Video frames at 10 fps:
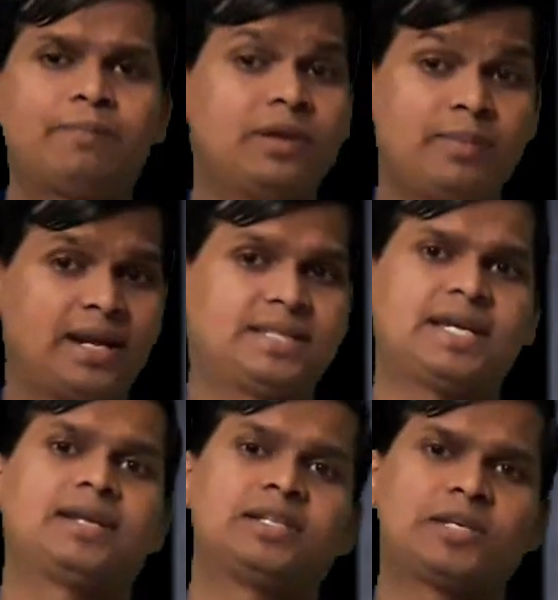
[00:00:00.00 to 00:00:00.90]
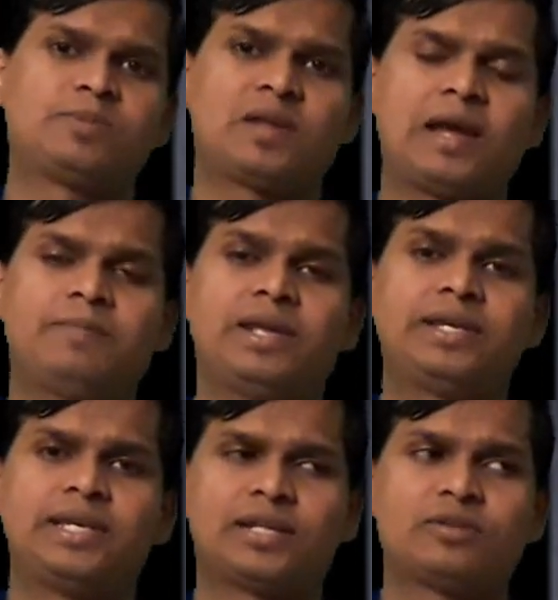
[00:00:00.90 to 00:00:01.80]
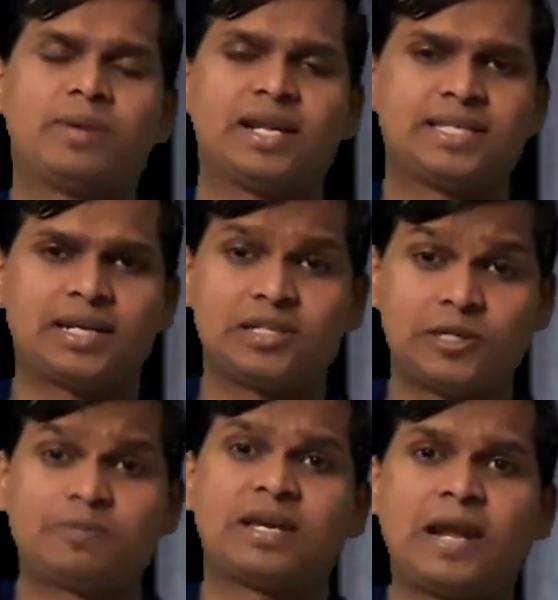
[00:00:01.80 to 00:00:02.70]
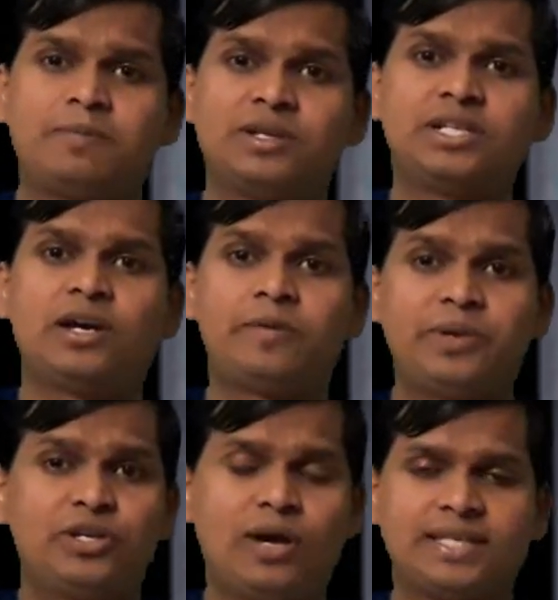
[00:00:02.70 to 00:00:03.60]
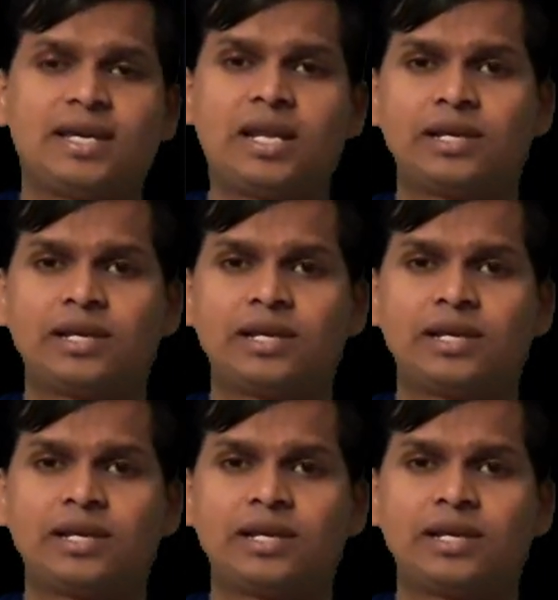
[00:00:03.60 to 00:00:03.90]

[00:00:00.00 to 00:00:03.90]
आपने मेरा चैनल सब्सक्राइब नहीं किया तो मेरा चैनल सब्सक्राइब कीजिए और वीडियो अच्छा